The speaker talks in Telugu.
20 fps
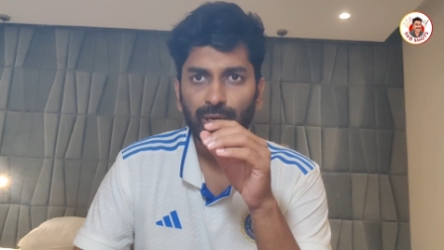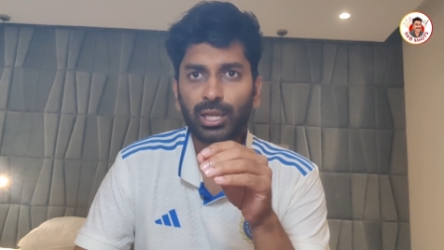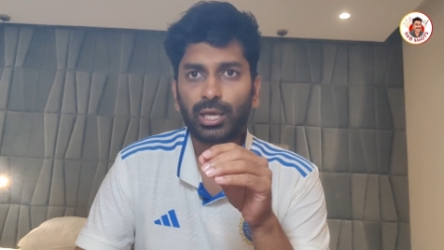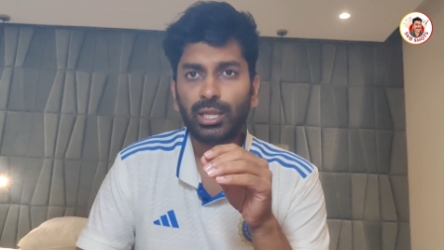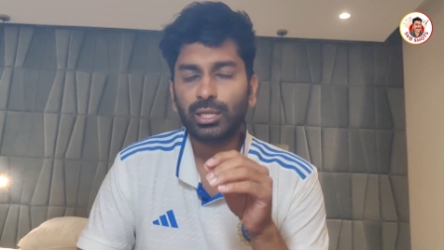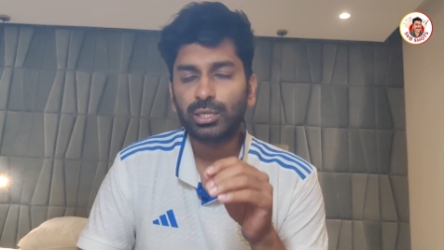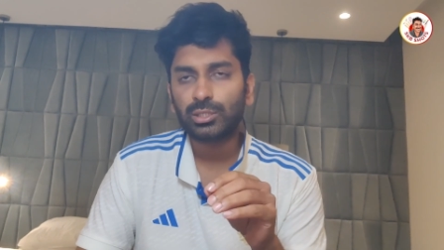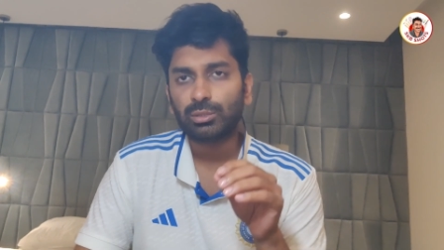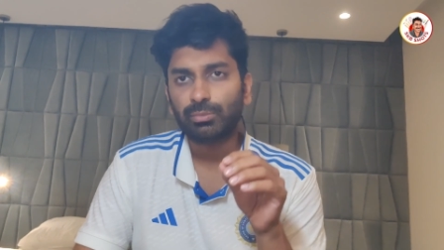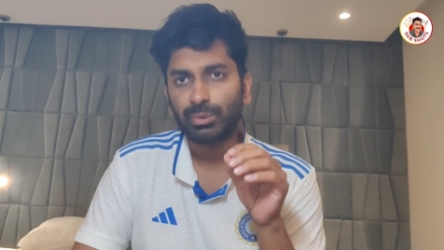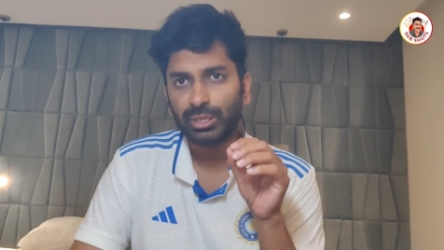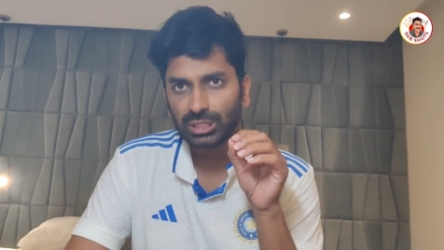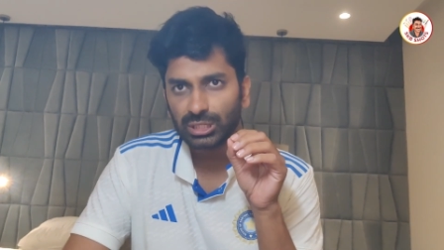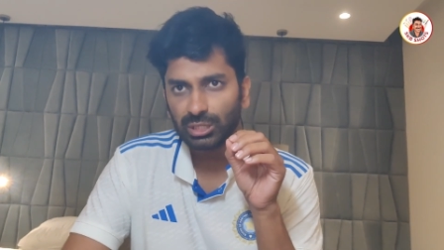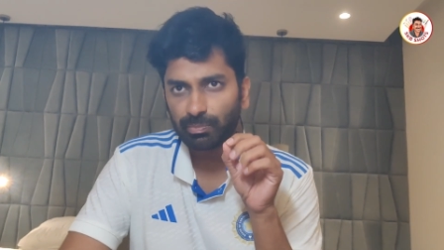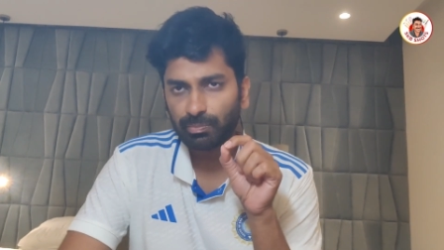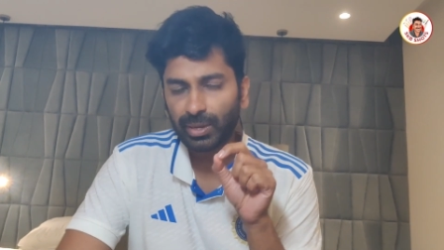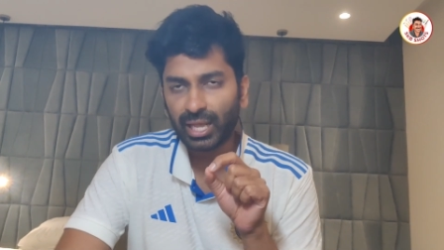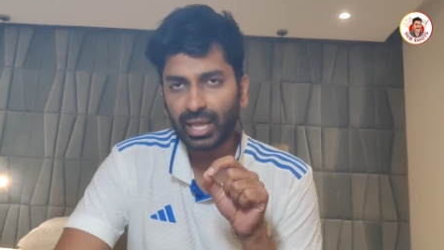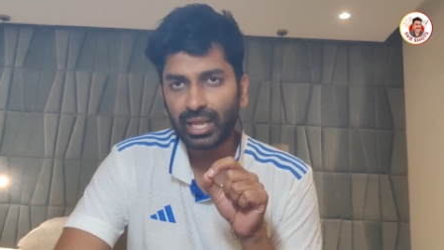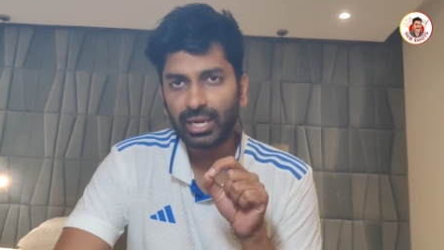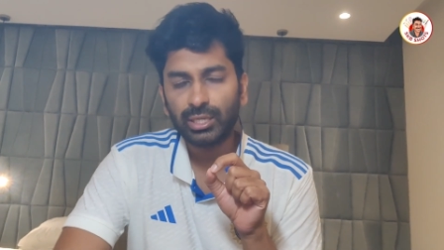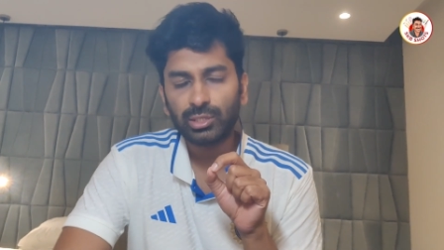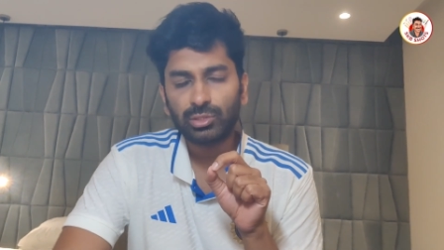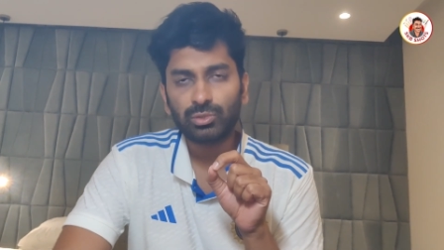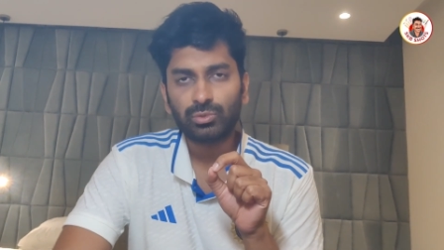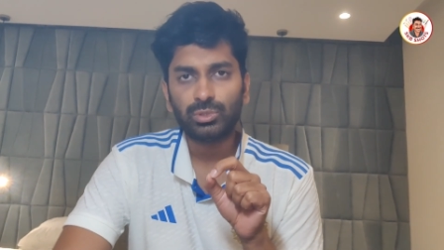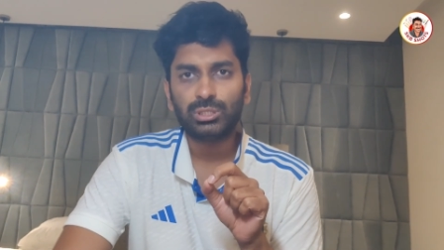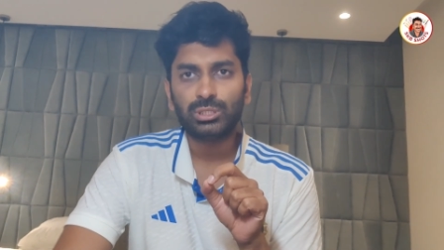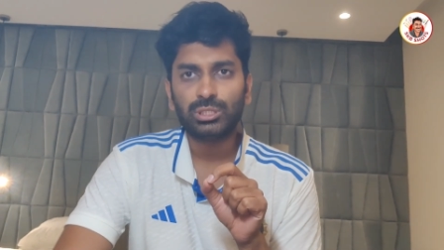ప్రణాళికతో మంచి
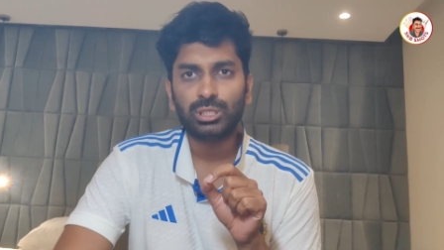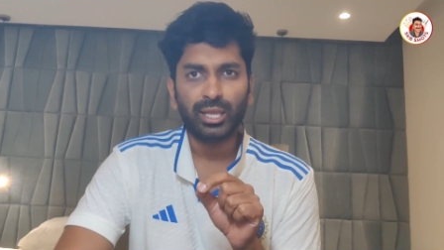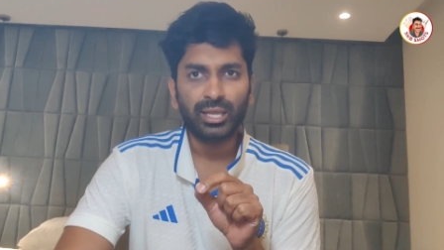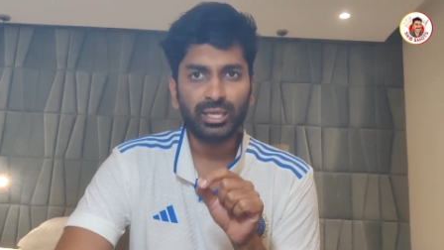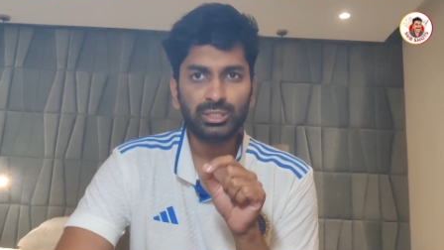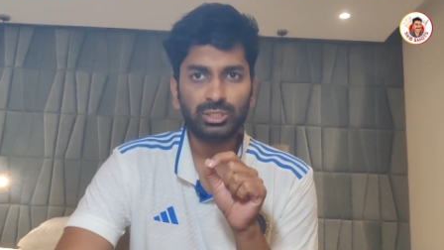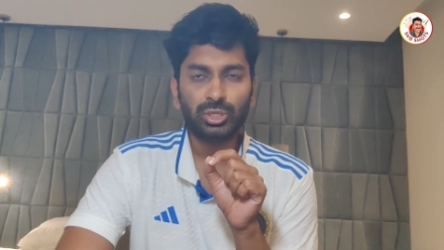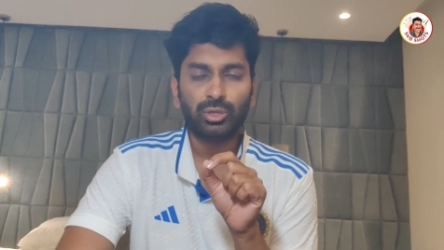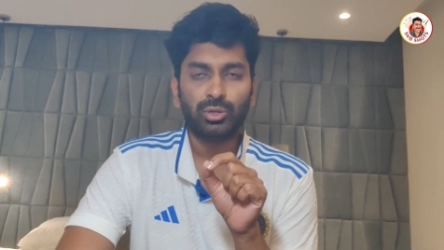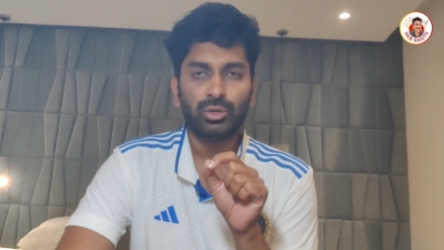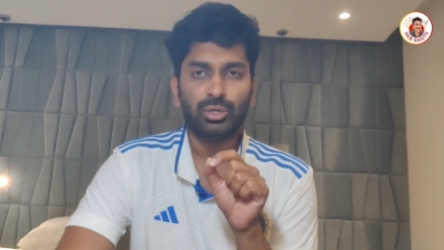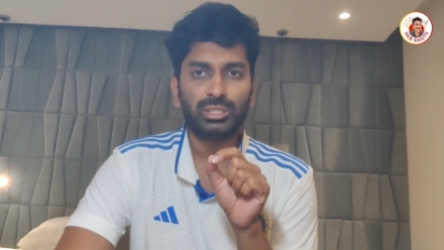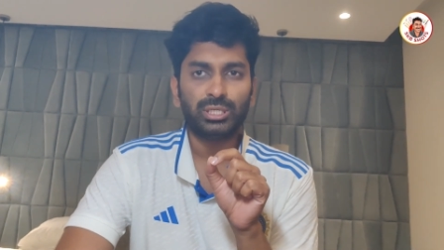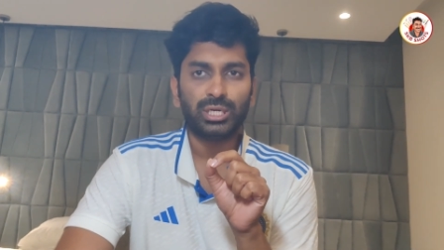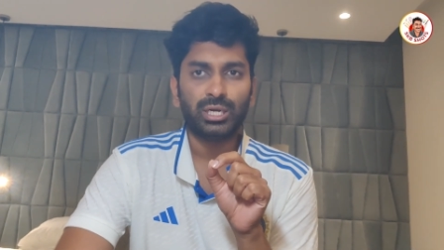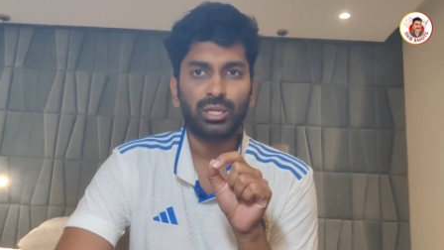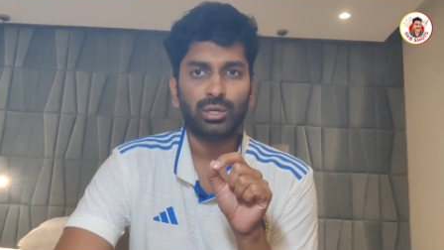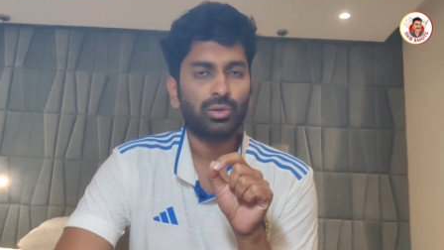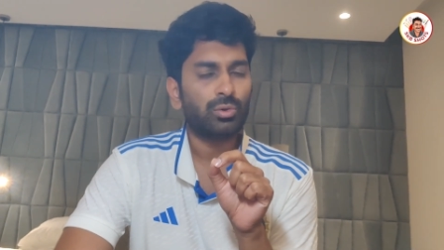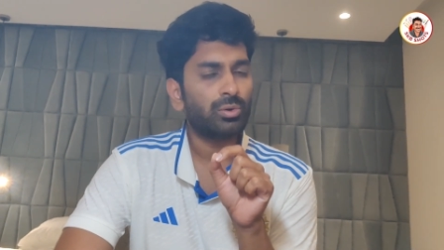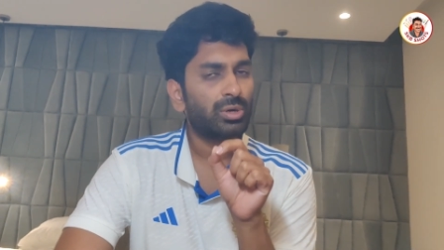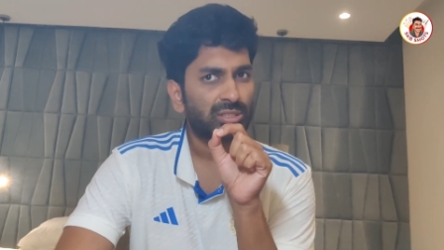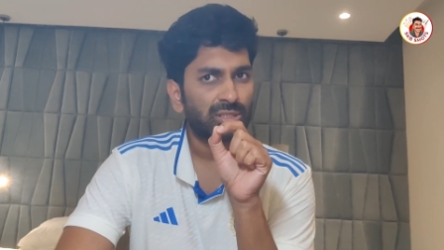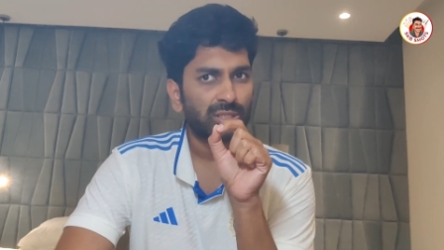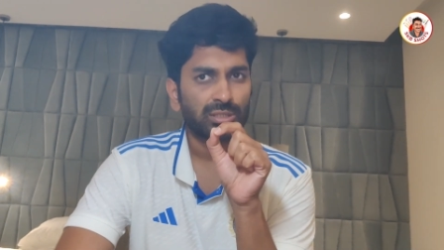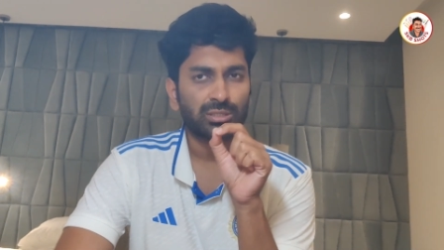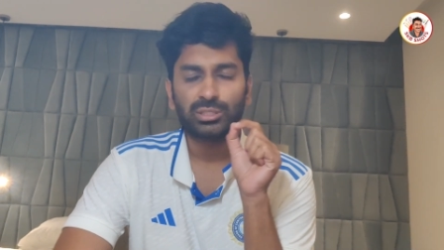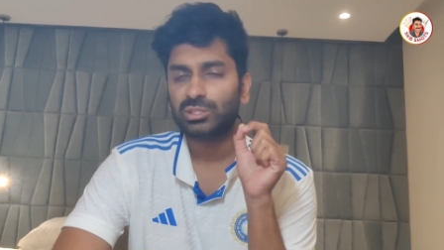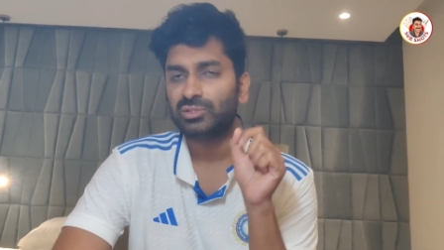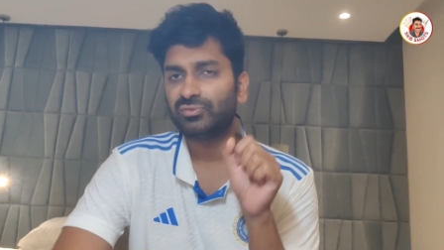ప్లానింగ్తో వచ్చి ఎగ్జిక్యూట్ చేయడంలో కూడా
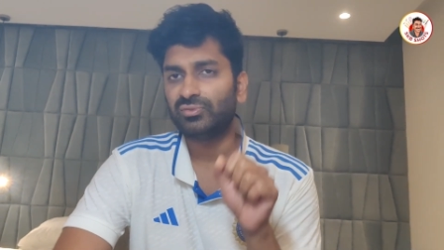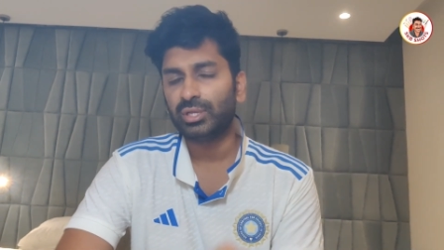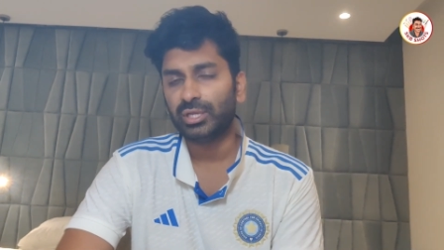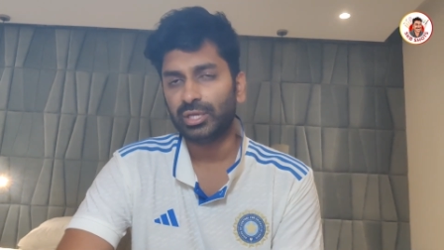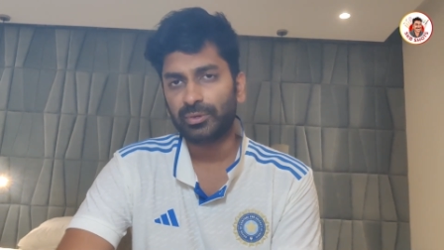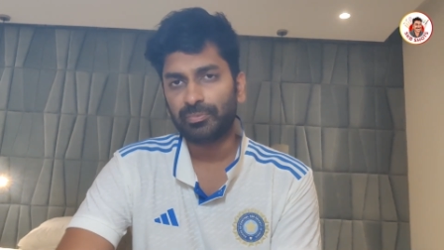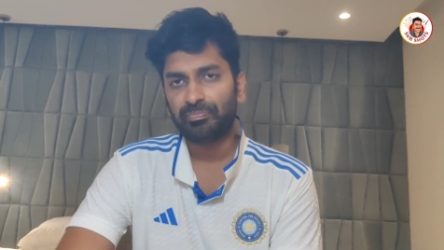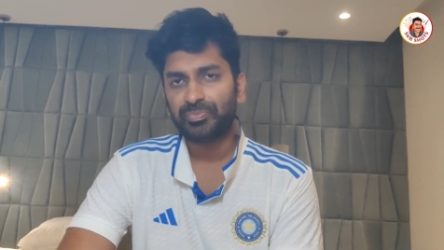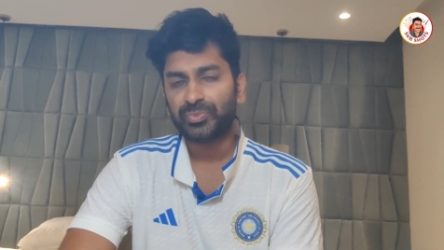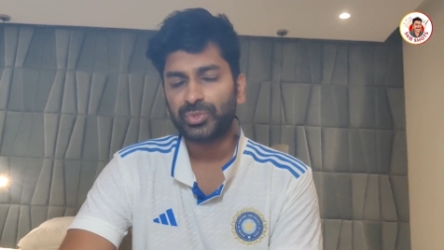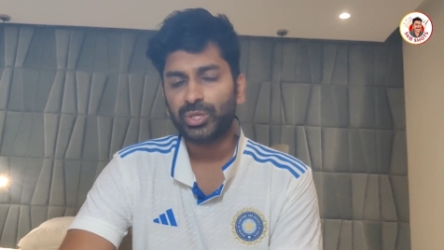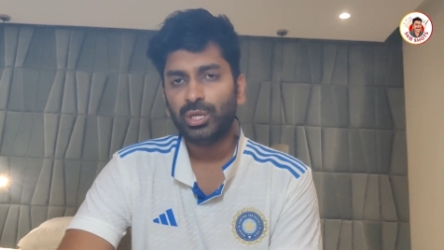సక్సెస్ఫుల్ అయ్యారు